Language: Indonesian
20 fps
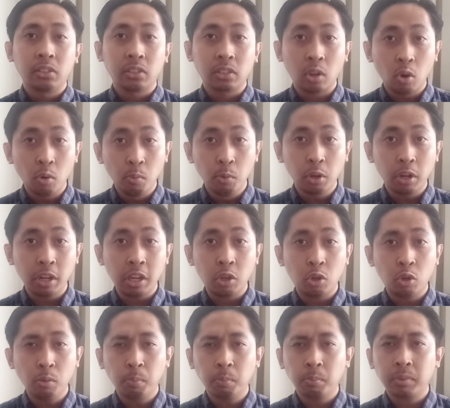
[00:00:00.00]
Seumur
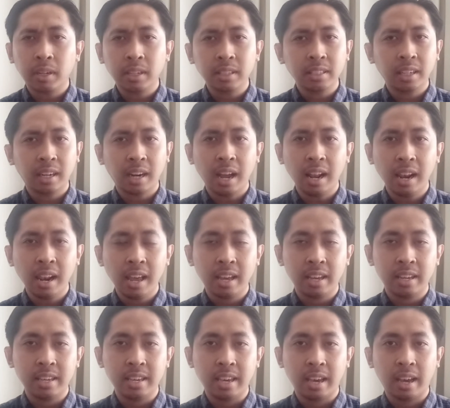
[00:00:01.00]
hidup
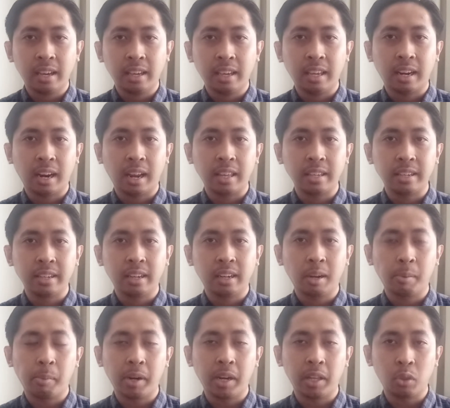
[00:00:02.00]
terserahlah ia kiranya
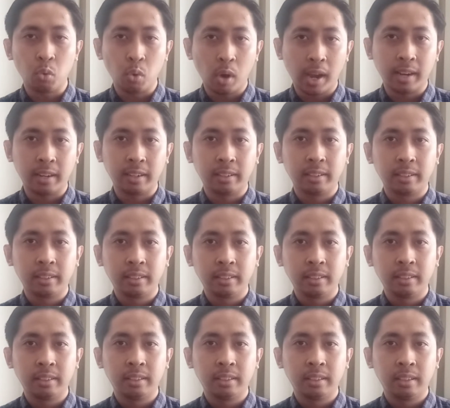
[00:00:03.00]
kepada Tuhan.
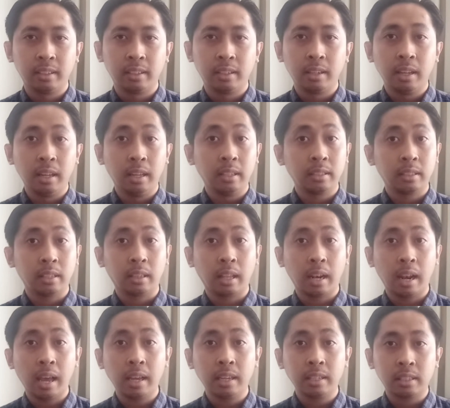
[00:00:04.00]

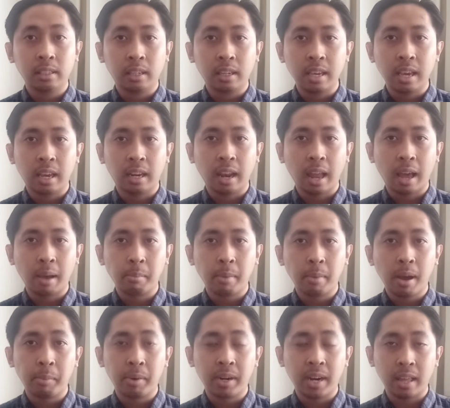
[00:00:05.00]
Setelah sekian
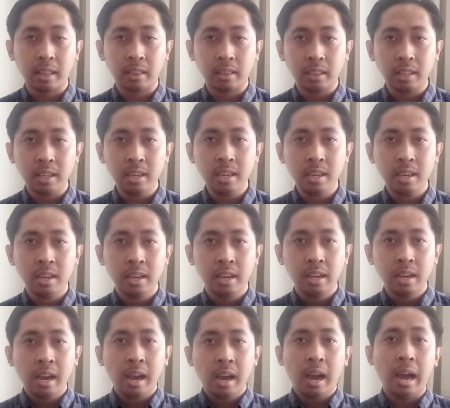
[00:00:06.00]
lama menanti,
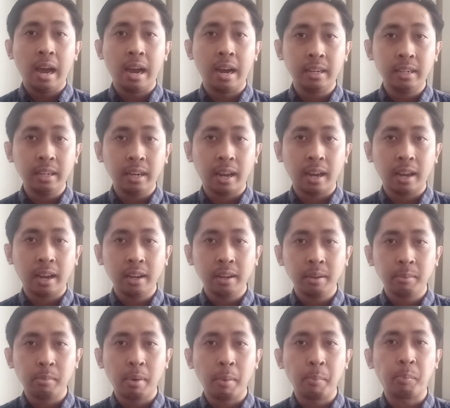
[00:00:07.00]

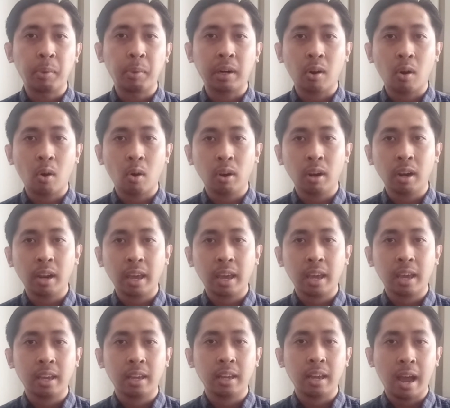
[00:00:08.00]
Hana
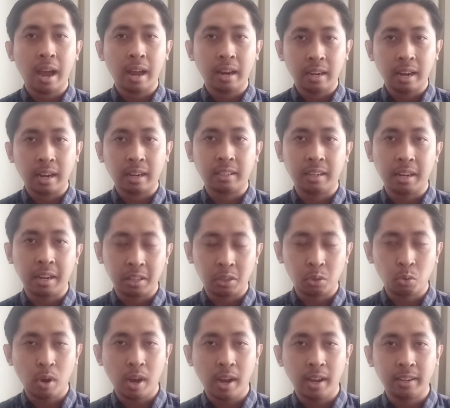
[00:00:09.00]
memperoleh anak
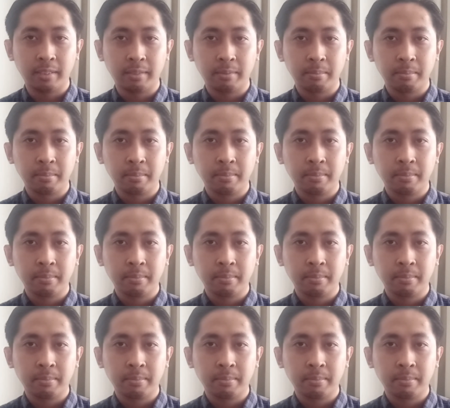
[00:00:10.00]
dari Tuhan.